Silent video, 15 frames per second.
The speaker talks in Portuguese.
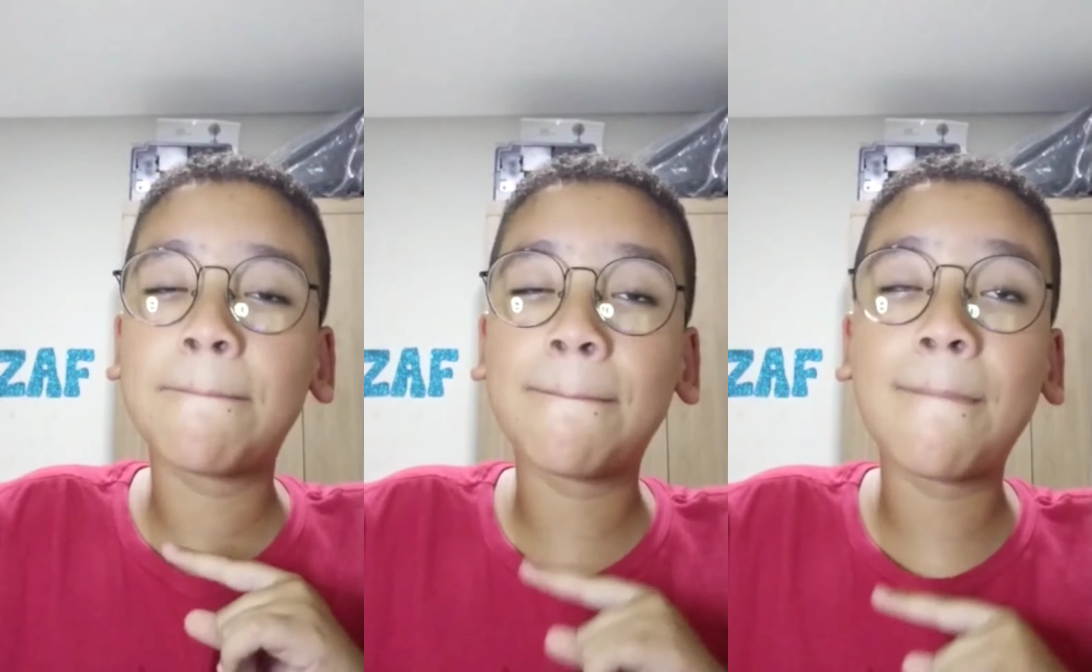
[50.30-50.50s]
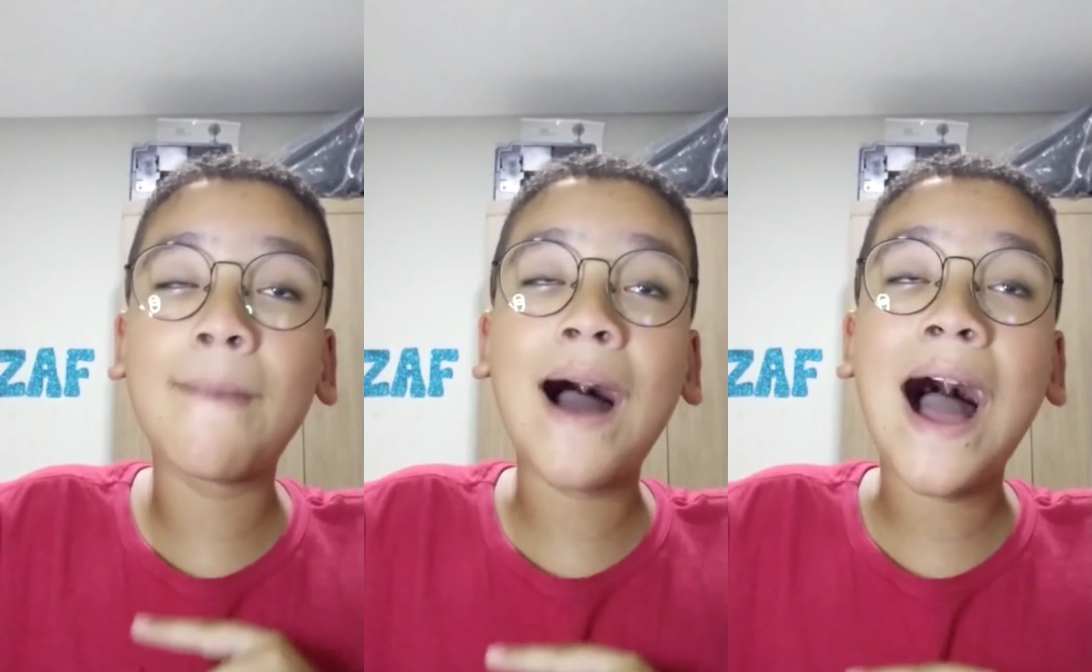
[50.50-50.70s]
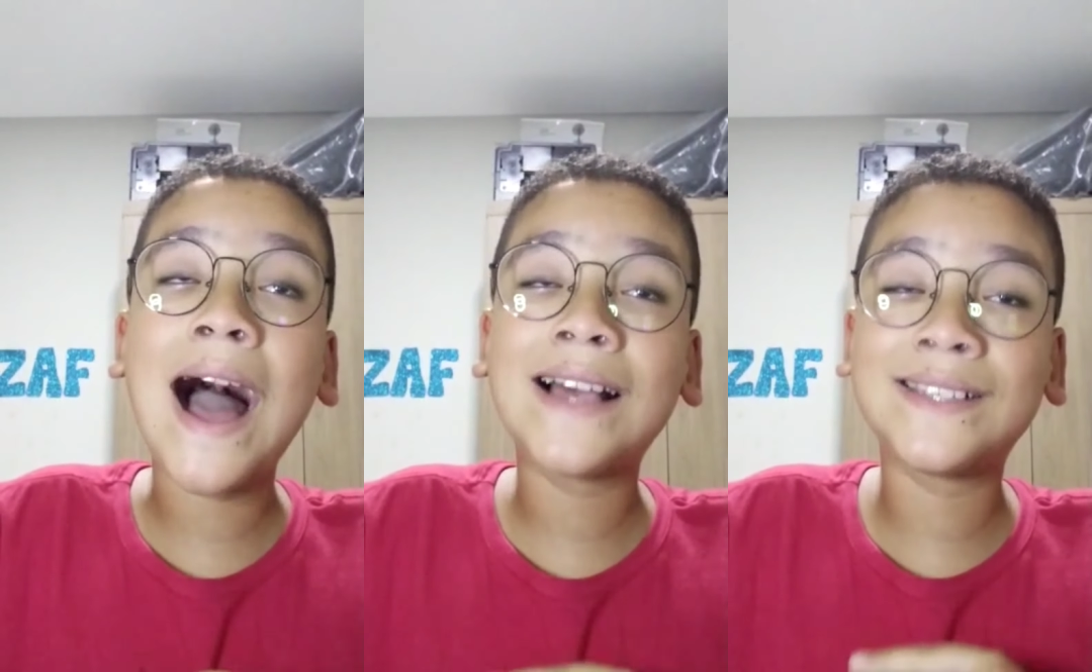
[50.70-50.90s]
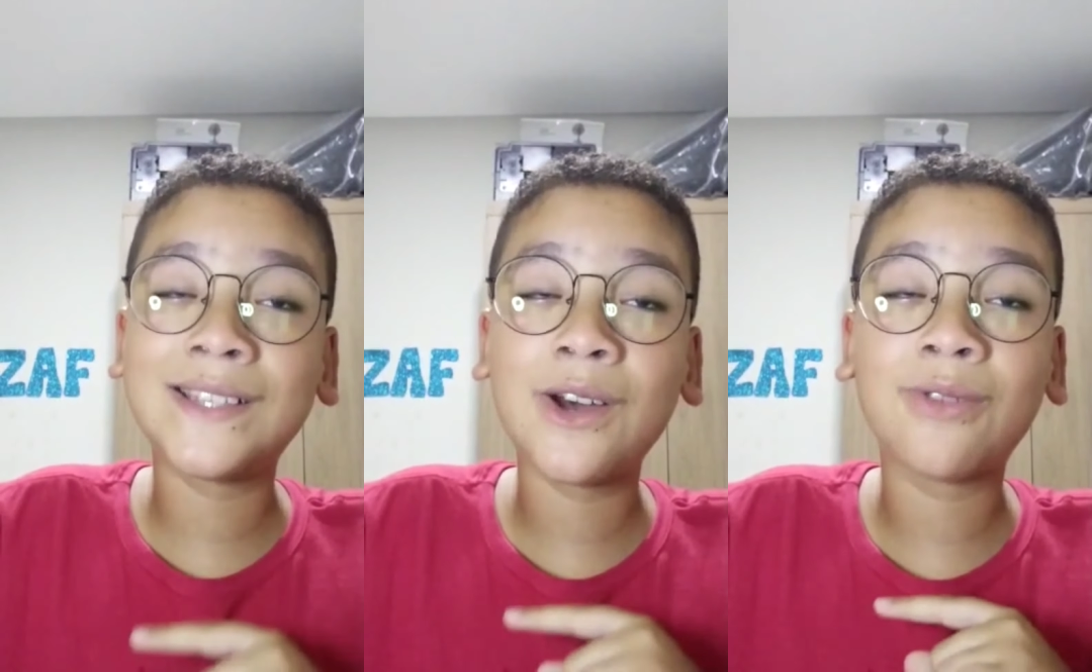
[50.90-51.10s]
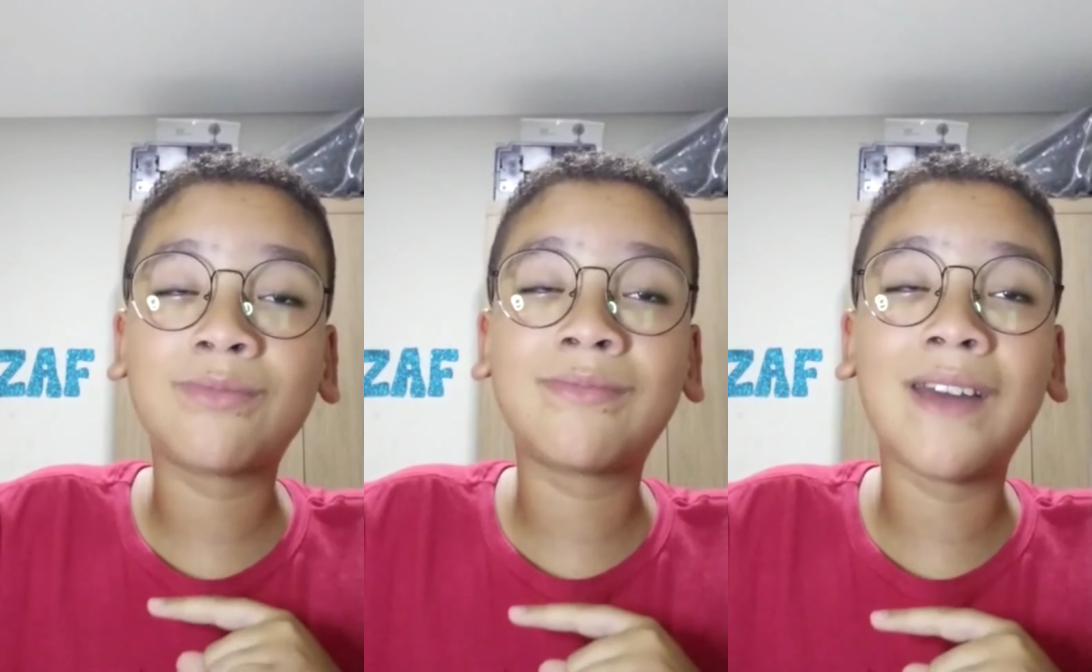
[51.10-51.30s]

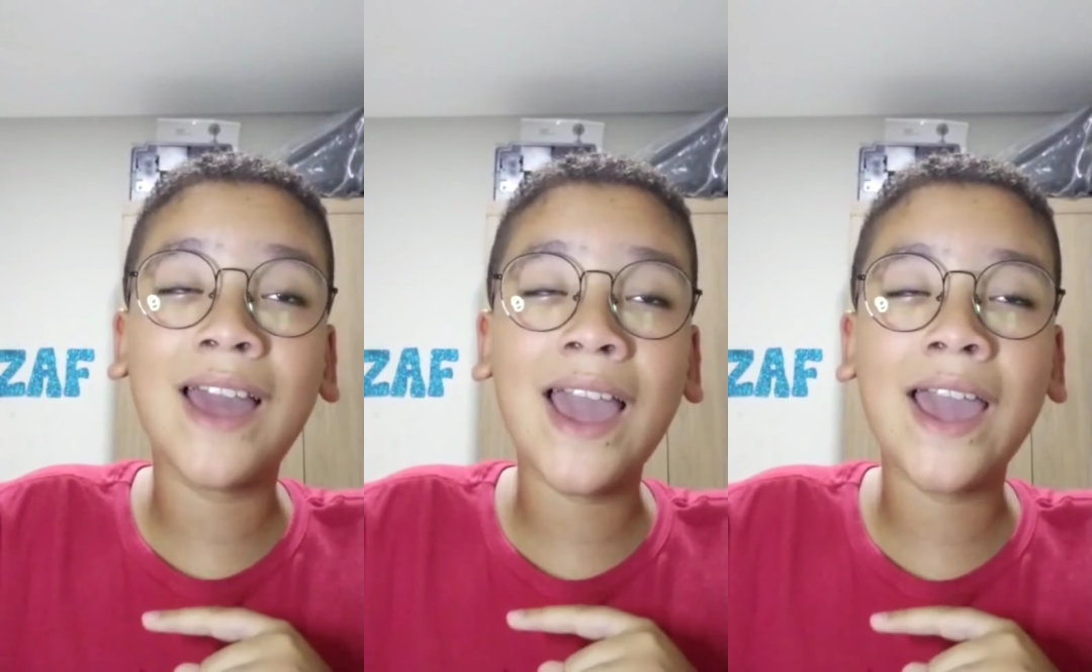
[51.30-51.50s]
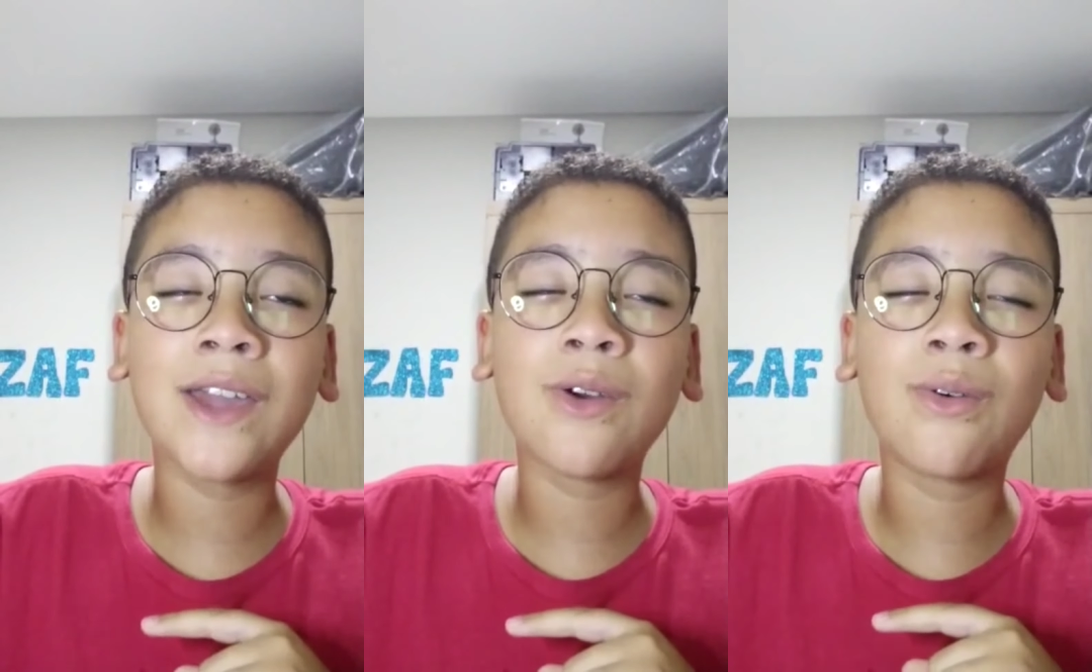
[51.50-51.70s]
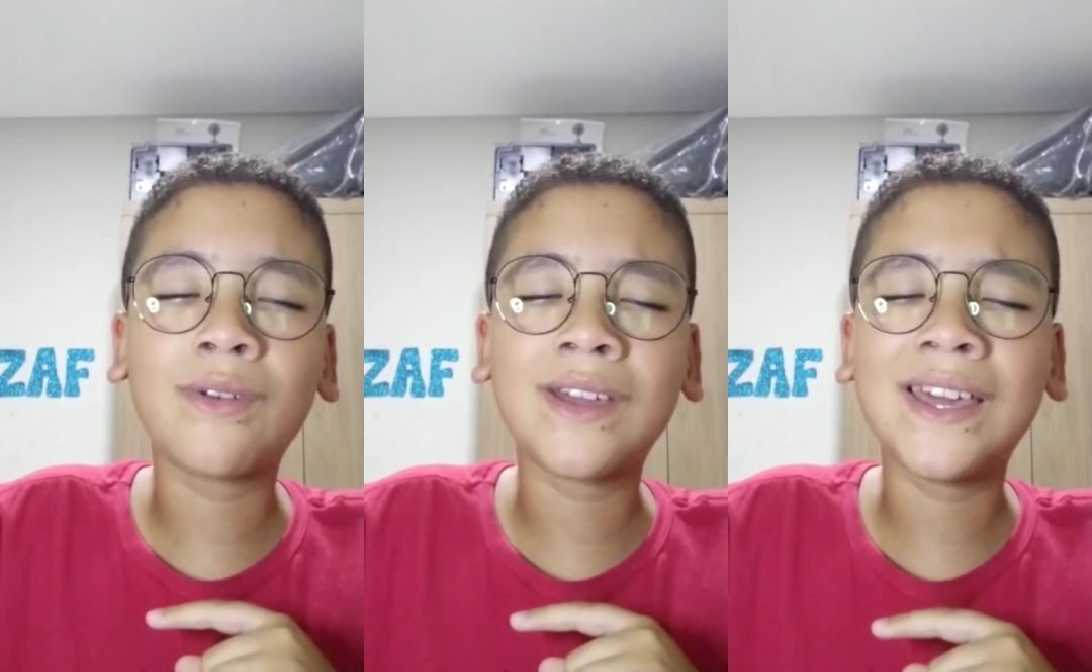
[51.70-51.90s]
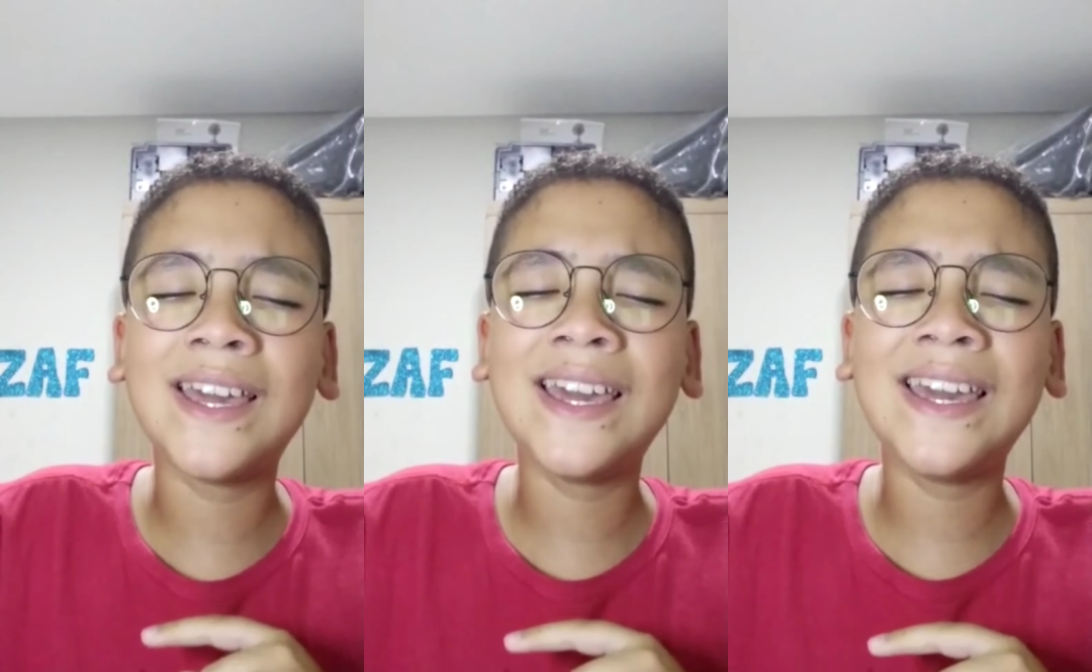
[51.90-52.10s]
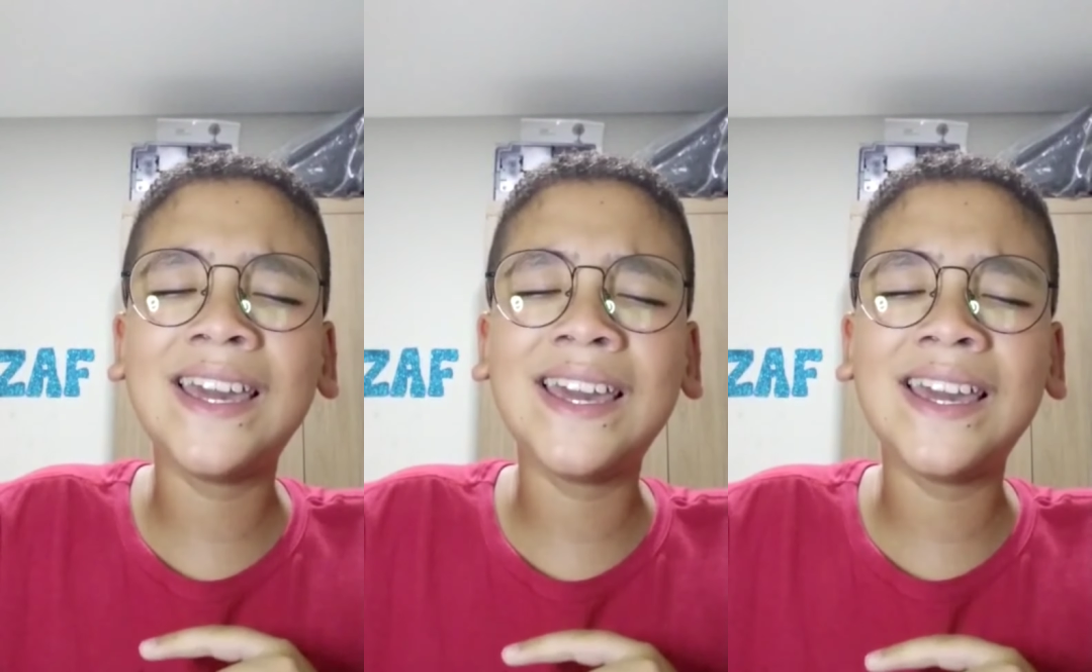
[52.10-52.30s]
mas eu tenho
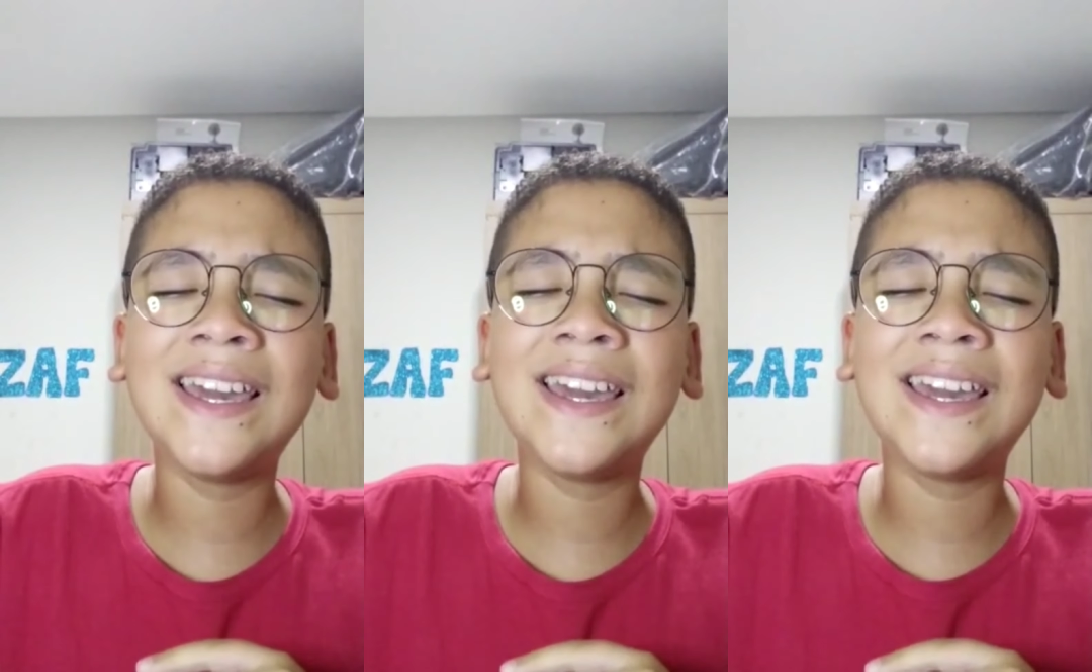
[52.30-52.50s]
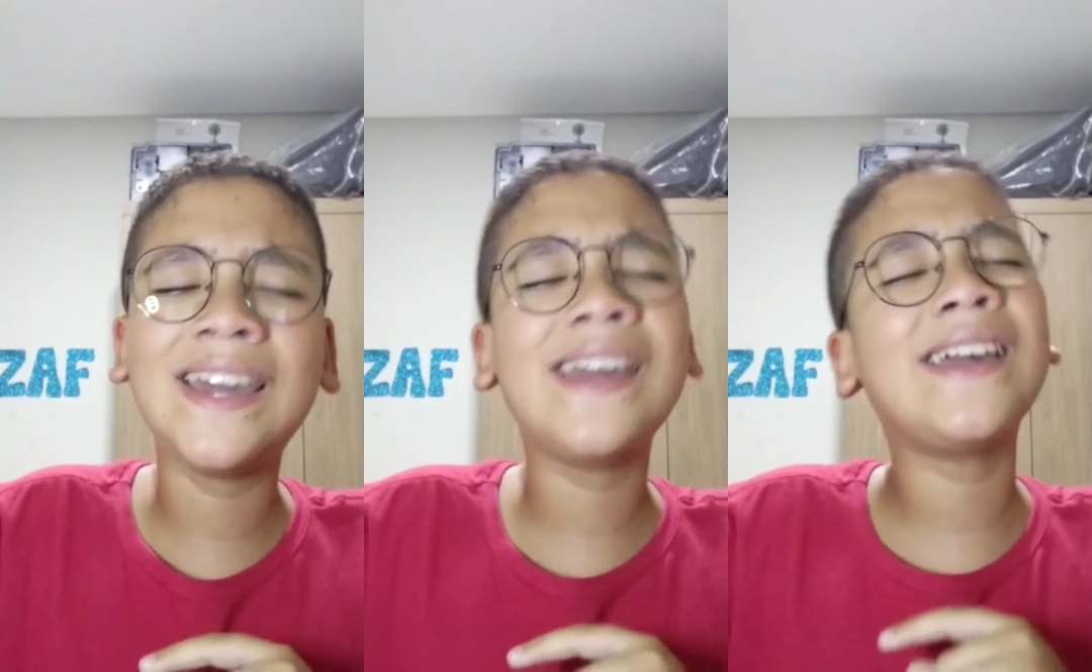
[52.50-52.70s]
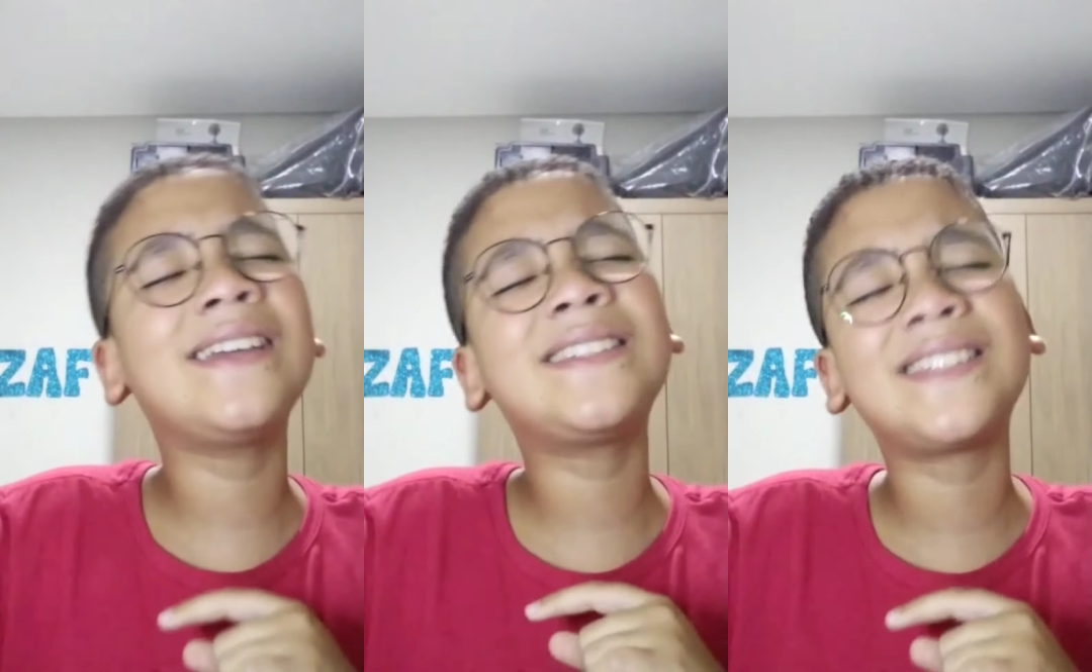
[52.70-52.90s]
que